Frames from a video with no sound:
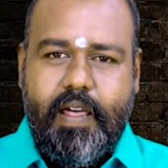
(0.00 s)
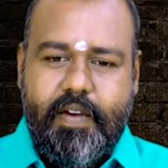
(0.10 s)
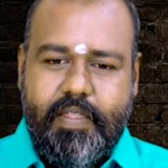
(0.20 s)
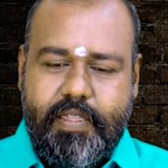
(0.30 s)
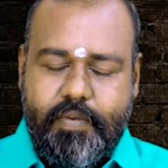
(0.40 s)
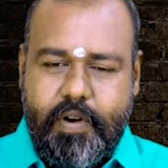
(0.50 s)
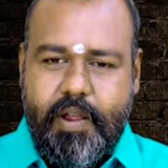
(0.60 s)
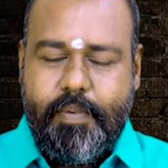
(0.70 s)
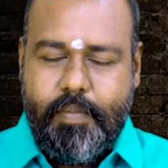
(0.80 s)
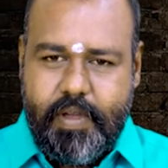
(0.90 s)
அதாவது இந்த
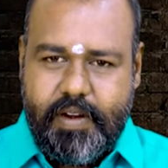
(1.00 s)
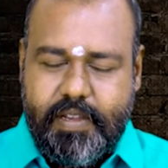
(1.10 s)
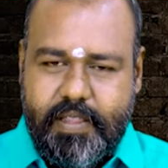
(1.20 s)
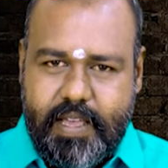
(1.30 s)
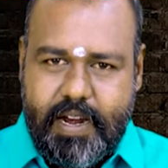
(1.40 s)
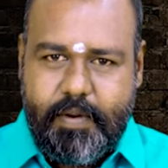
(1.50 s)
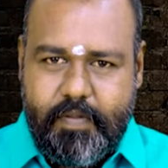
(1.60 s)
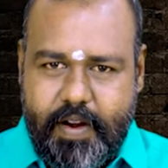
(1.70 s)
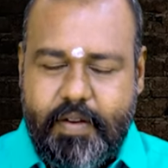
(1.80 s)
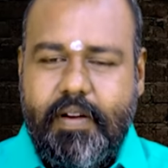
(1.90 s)
உழைப்பு முயற்சியும் தான் நமக்கு
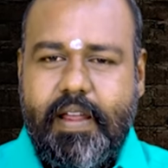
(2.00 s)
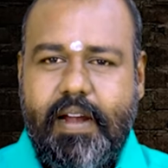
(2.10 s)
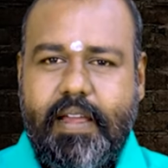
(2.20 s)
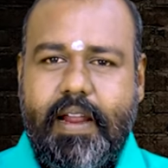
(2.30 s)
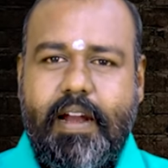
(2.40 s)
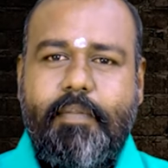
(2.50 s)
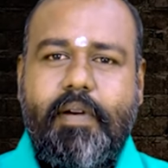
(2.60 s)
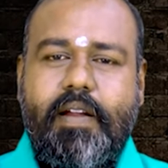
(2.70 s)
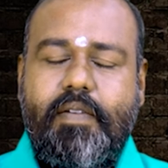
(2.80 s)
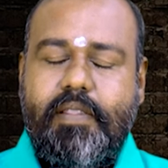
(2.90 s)
வேணும்னு கேளுங்க
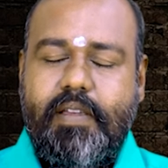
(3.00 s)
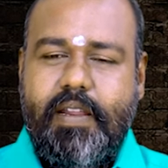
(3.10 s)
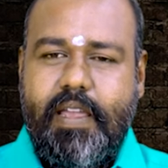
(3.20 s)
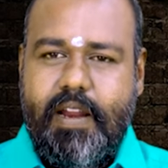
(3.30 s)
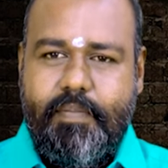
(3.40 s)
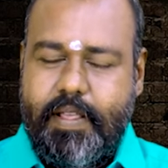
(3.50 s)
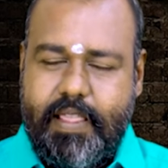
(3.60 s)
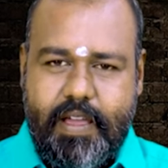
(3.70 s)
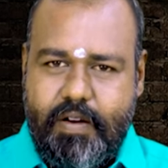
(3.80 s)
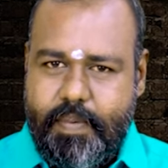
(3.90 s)
நம்மள்ட்ட வந்து நீங்கள் எனக்கு
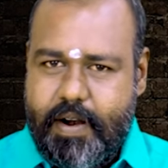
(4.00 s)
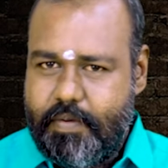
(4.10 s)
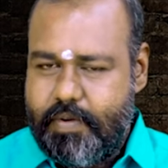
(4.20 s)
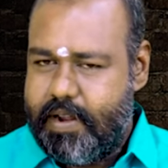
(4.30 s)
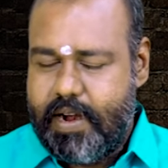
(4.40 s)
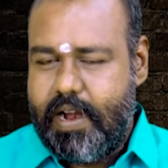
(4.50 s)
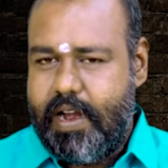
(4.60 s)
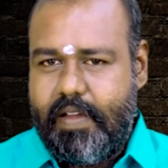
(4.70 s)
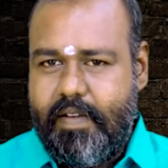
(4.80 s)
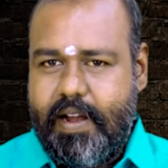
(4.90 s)
பத்தாயிரம் பணம் கொடுங்கன்னு
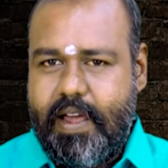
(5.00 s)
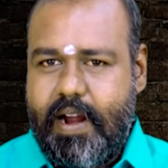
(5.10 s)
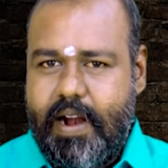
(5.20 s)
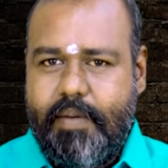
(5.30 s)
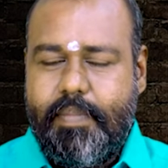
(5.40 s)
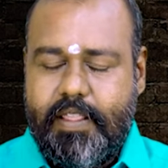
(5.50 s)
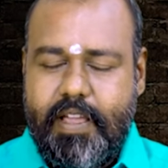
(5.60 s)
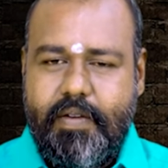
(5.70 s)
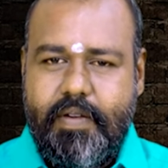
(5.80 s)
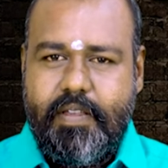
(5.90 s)
எனக்கு வேண்டாம்
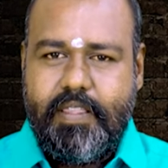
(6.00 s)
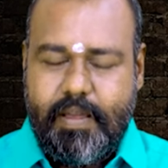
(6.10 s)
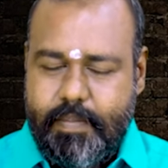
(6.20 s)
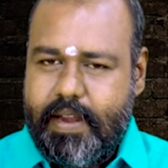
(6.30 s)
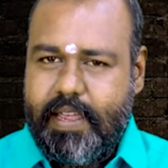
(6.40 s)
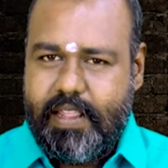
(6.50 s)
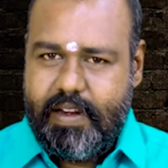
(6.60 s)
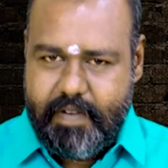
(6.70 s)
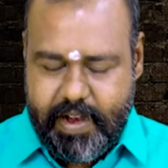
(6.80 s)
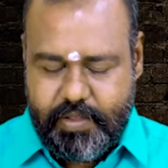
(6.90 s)
ஆனால் ரூபா சம்பாதிக்கிறது
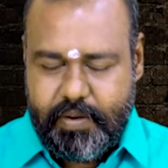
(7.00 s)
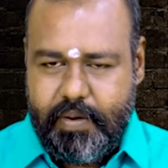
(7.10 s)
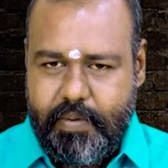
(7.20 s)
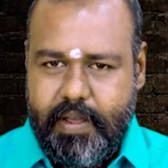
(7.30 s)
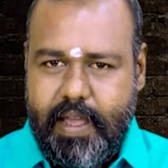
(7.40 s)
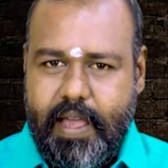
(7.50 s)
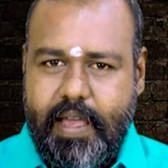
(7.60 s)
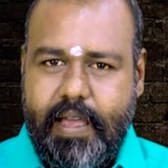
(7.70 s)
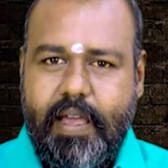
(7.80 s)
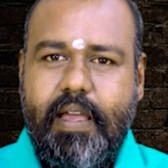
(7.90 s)
எனக்கு வழி சொல்லி கொடுங்க
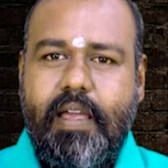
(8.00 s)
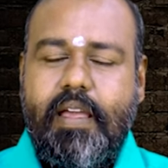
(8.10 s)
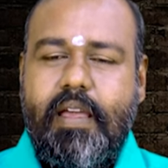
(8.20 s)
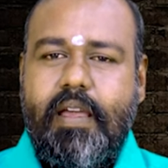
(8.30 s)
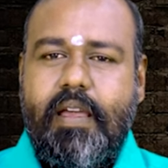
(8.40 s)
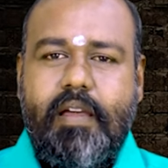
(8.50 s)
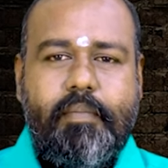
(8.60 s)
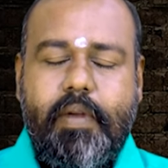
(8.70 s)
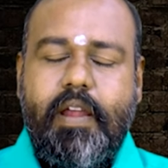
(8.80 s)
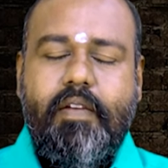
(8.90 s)

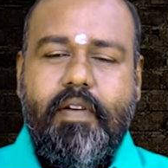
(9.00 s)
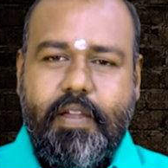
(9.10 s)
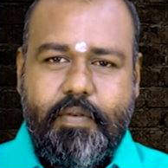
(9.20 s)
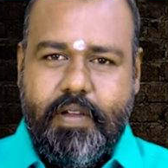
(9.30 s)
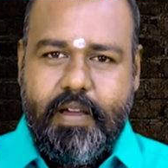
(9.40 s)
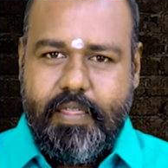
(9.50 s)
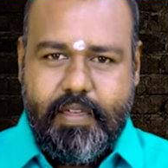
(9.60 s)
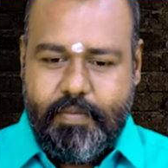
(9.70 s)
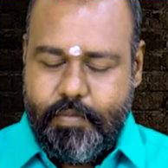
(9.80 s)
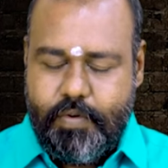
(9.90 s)
மீன் வாங்கி கொடுக்க
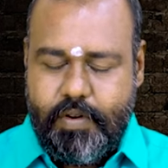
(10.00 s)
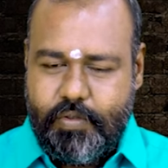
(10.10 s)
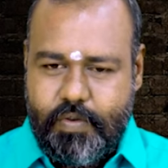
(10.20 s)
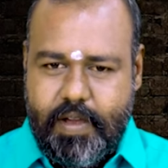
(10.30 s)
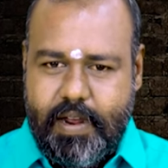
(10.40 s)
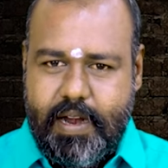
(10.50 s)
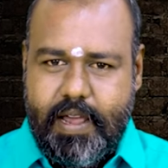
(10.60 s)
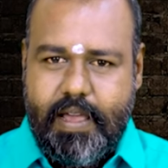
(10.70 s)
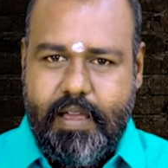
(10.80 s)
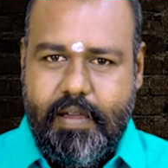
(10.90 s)
அதாவது நம்ம ஊரில் சொல்லுவாங்கள்ல